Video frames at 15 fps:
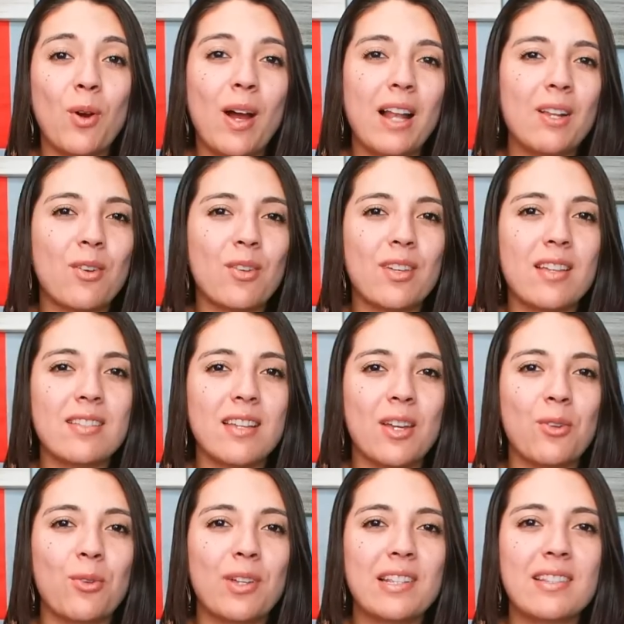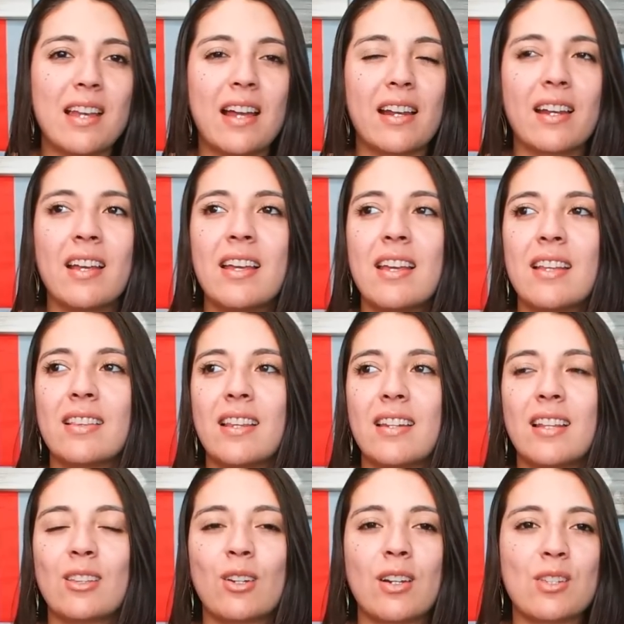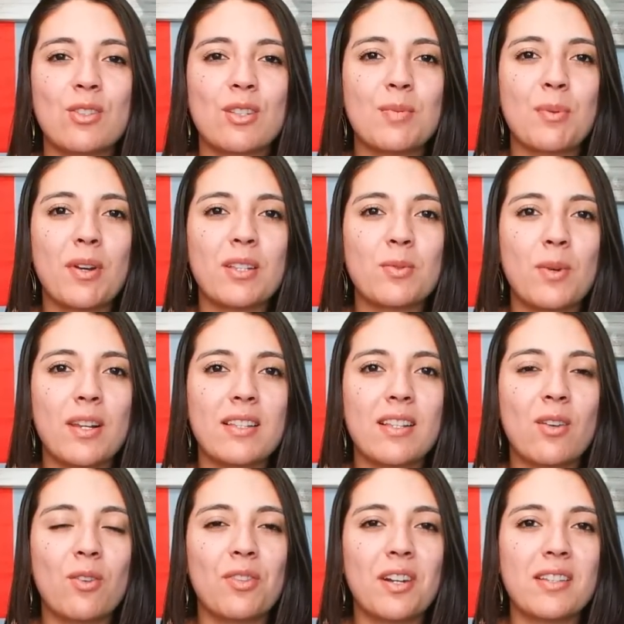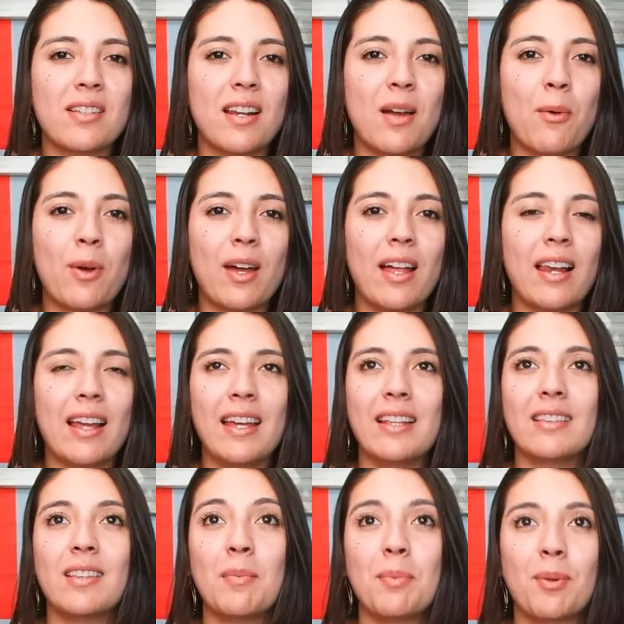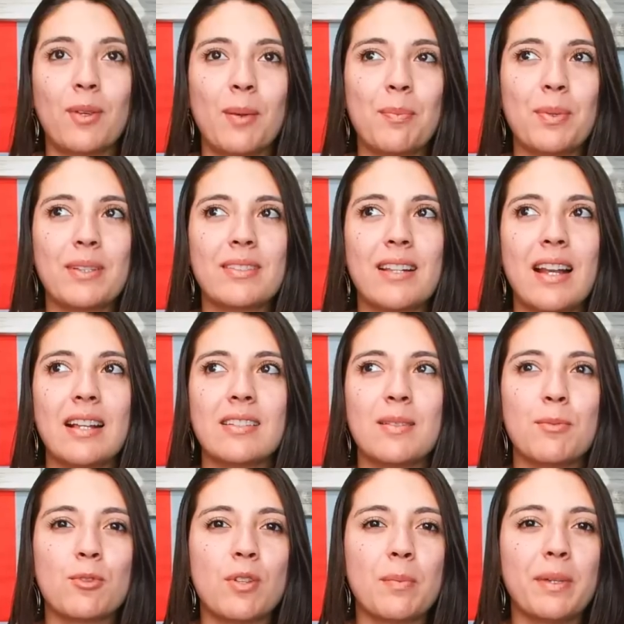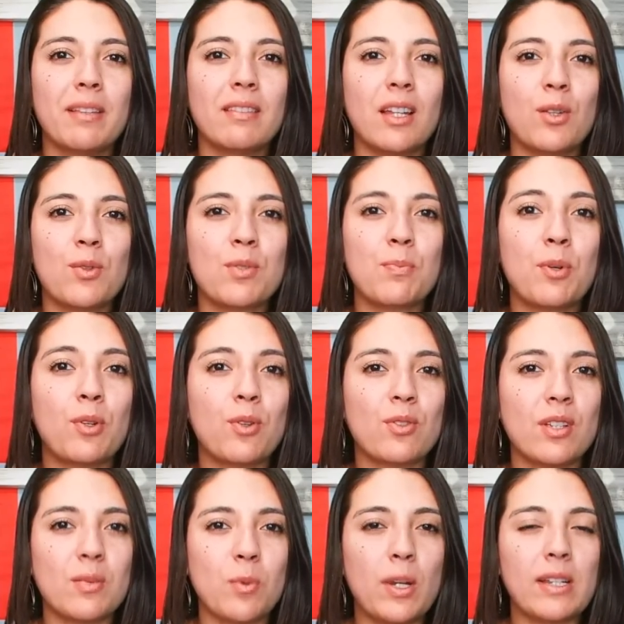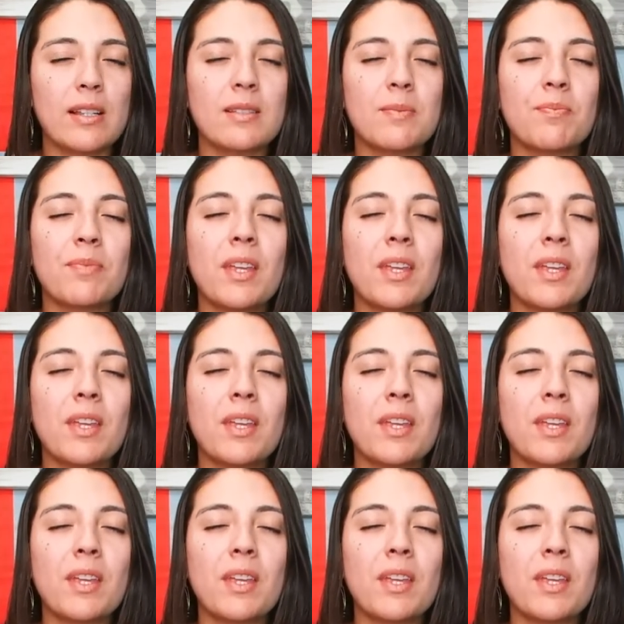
O algo que hacer, o de estar teniendo razones por las cuales encontrarse en la boca de la gente, porque pues lastimosamente no es por cosas buenas.